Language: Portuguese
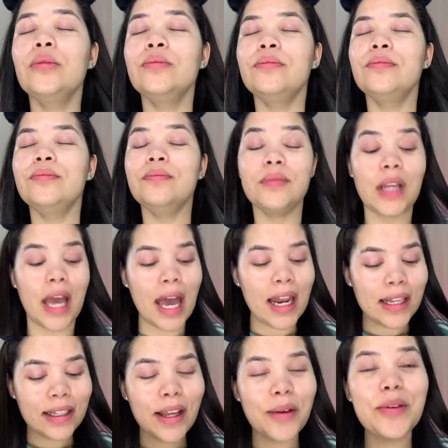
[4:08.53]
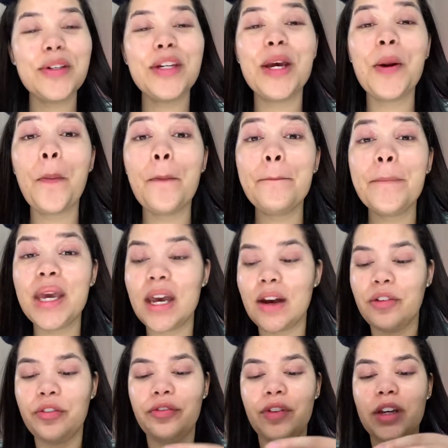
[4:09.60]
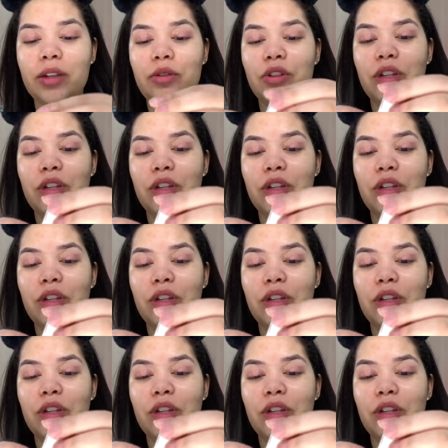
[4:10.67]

Hum, ela tem o um cheiro perfeito,